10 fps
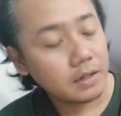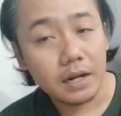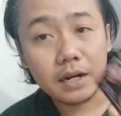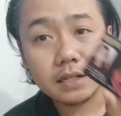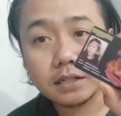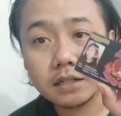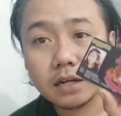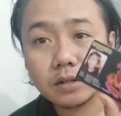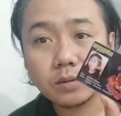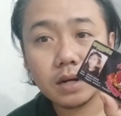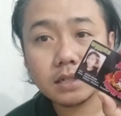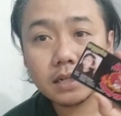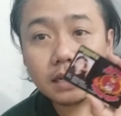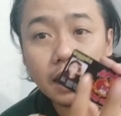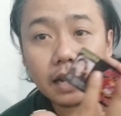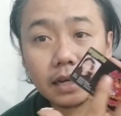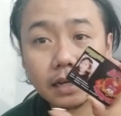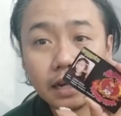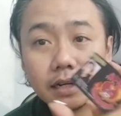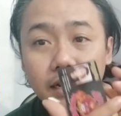dan hasilnya sudah jadi
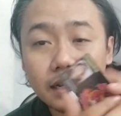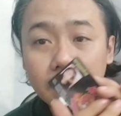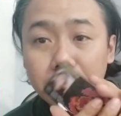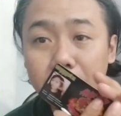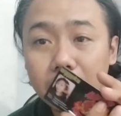ID card yang